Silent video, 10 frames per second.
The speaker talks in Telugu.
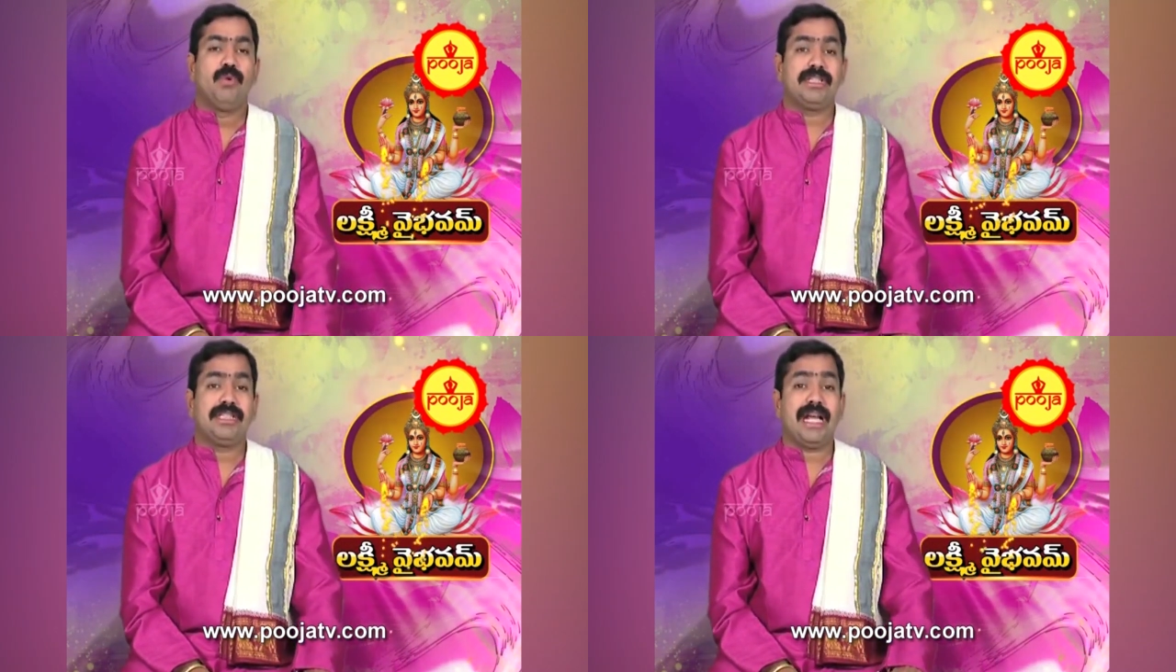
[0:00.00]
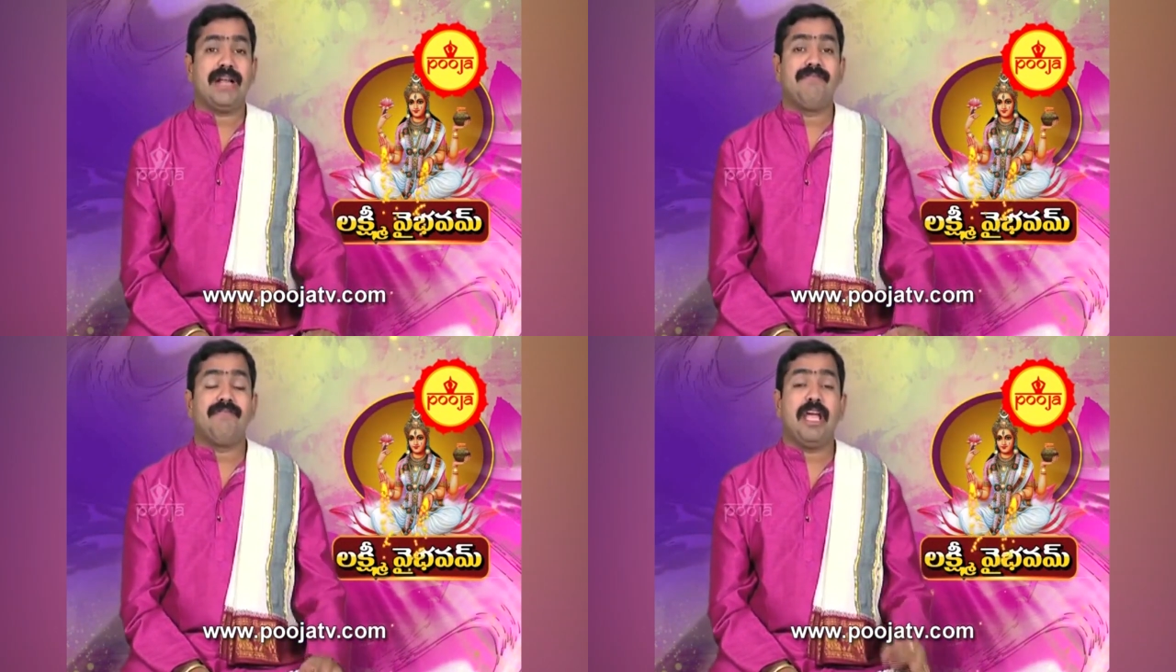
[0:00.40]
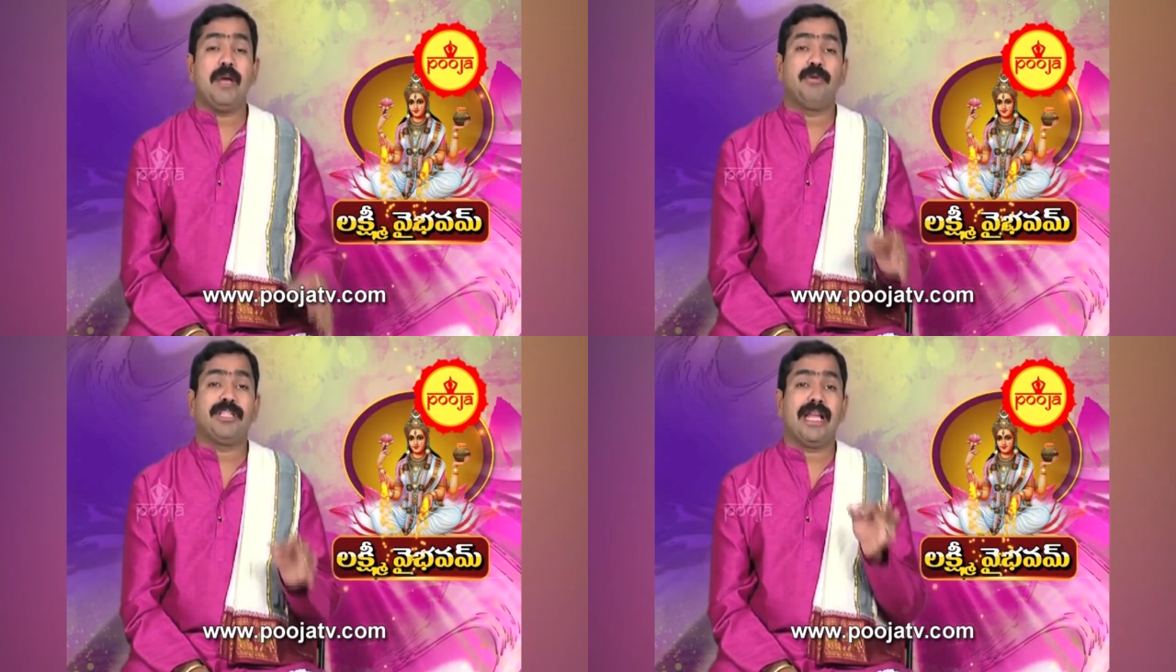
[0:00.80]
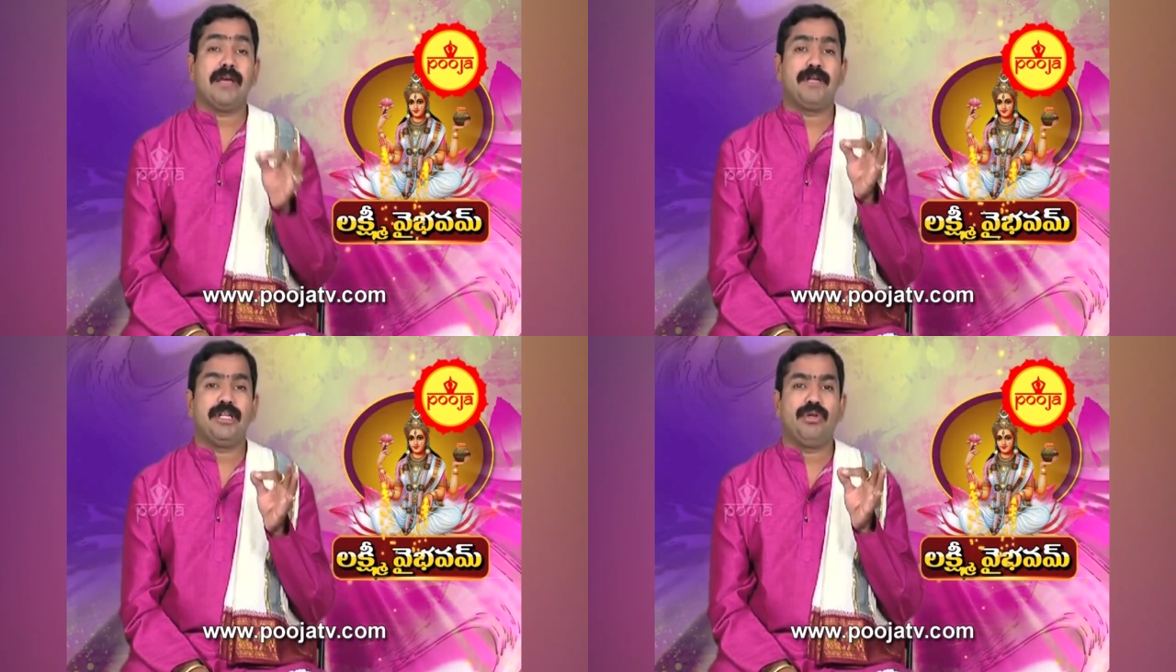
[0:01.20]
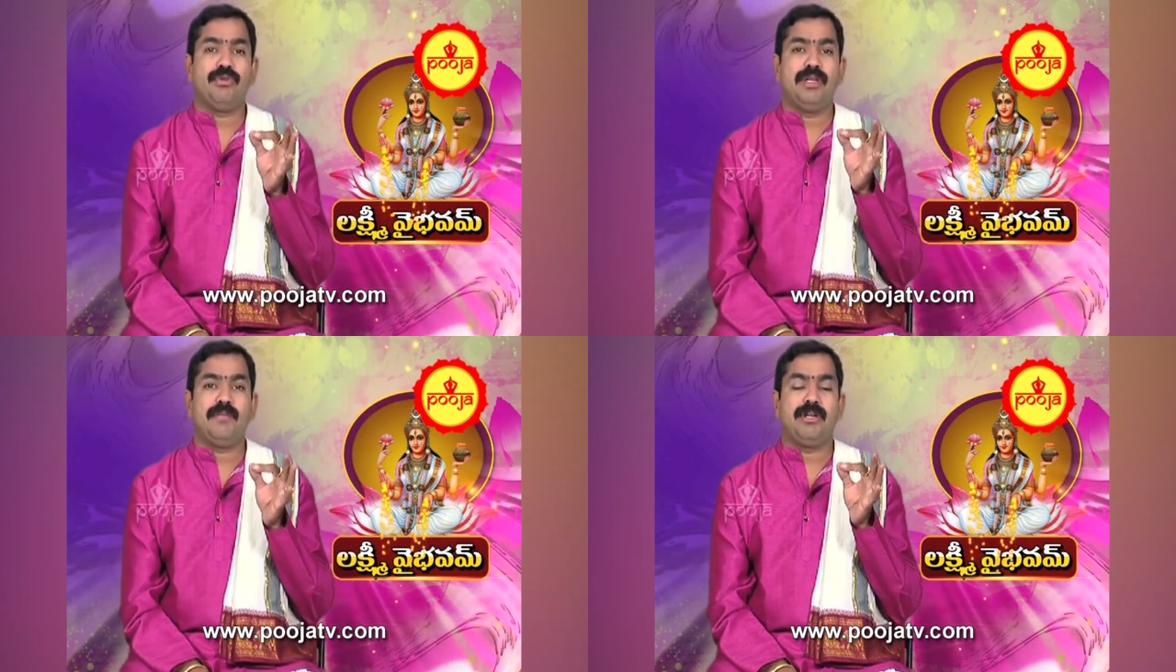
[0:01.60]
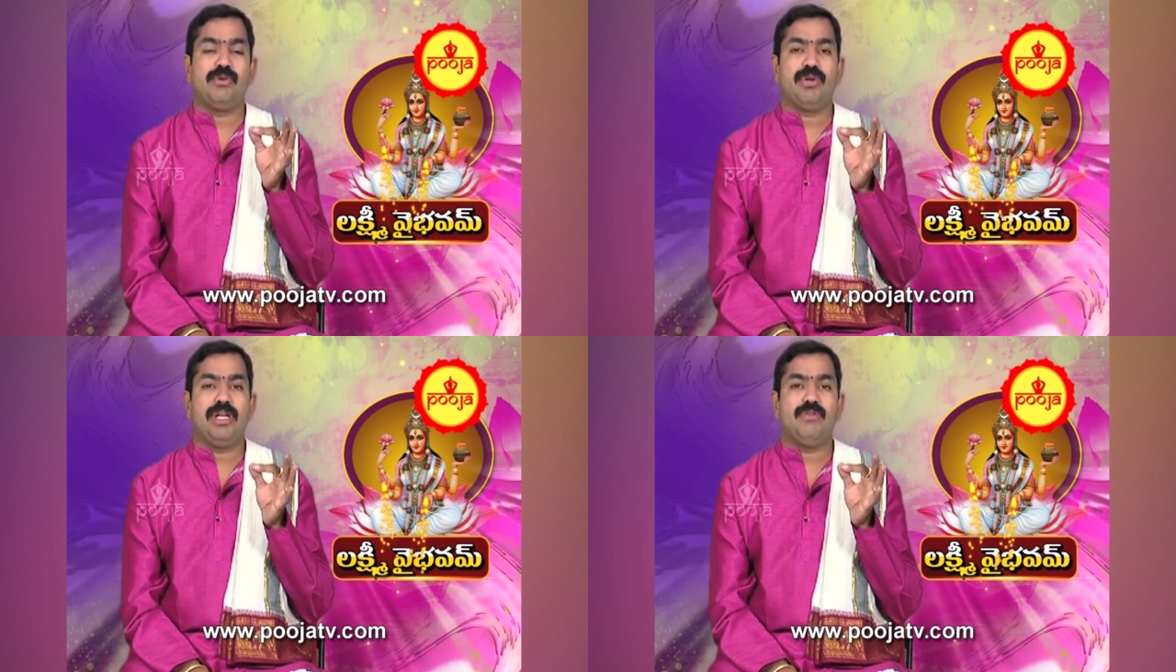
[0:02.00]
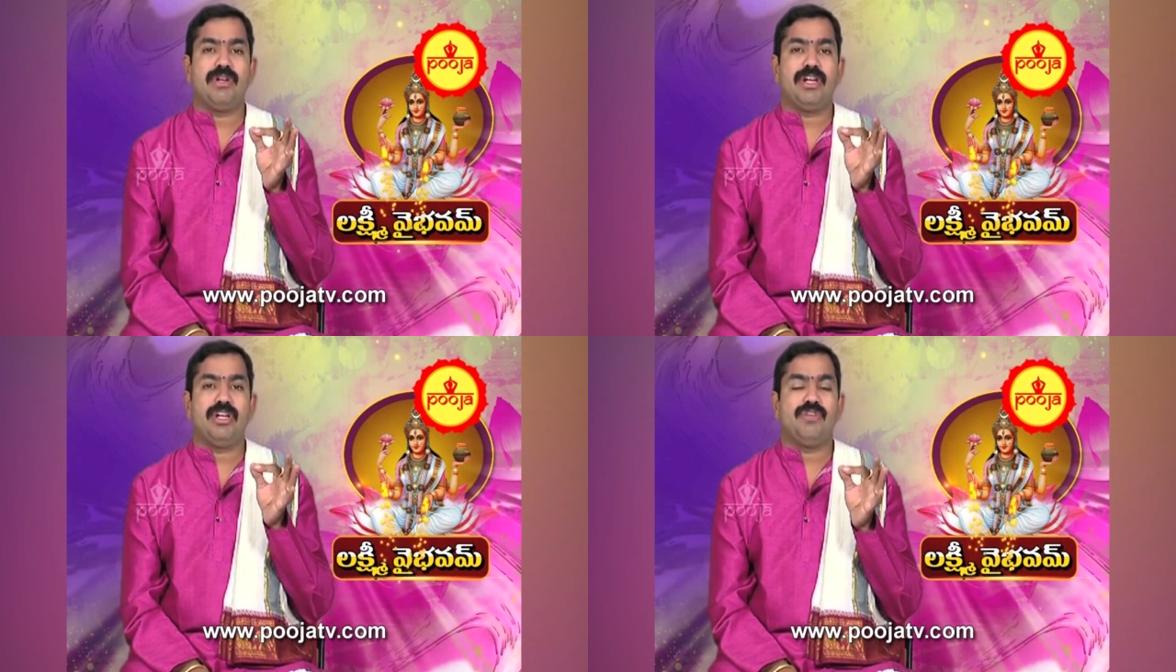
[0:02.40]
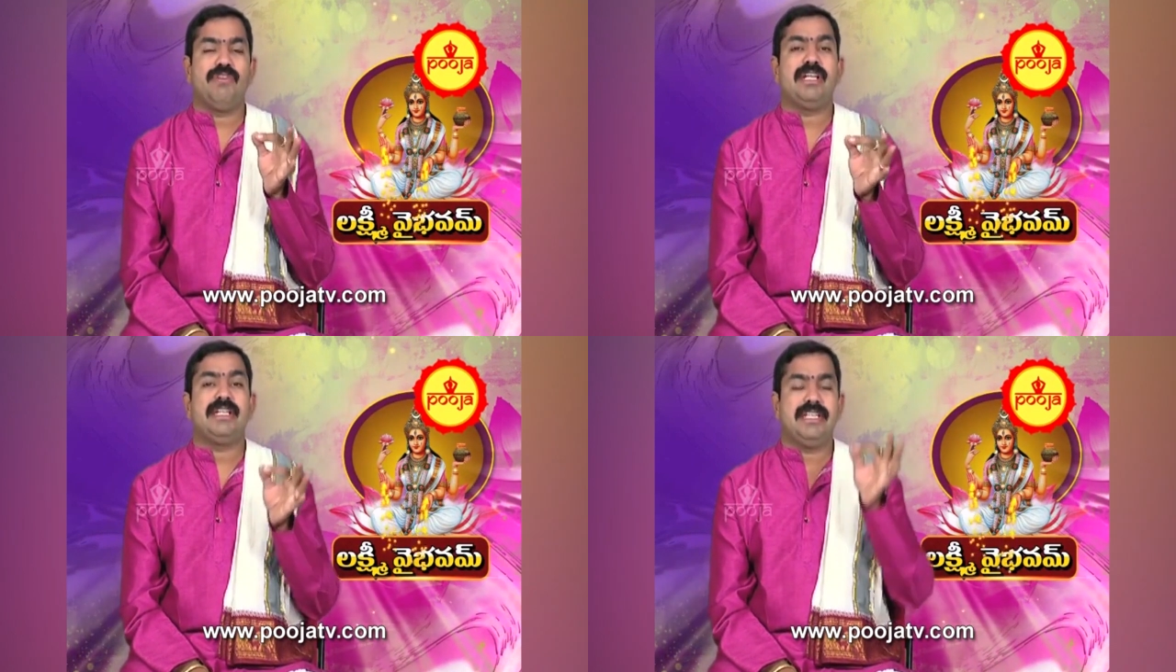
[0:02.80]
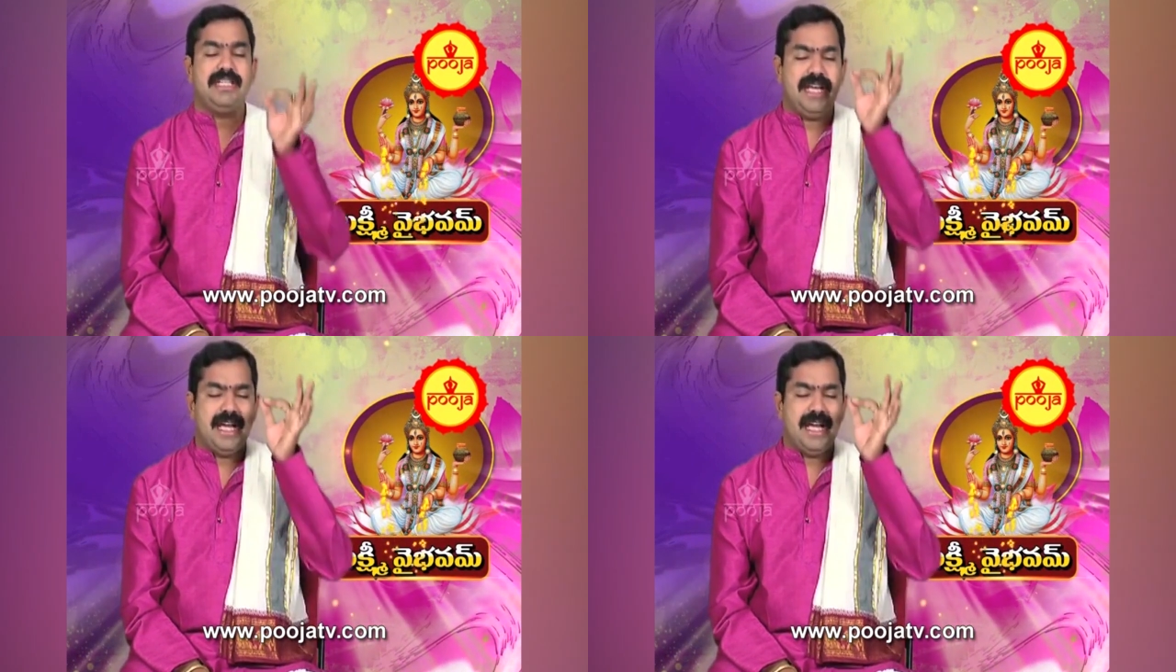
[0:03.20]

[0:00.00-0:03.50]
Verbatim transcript: ఉత్తరం వైపు తలపెట్టుకుని పడుకుని ఉన్నటువంటి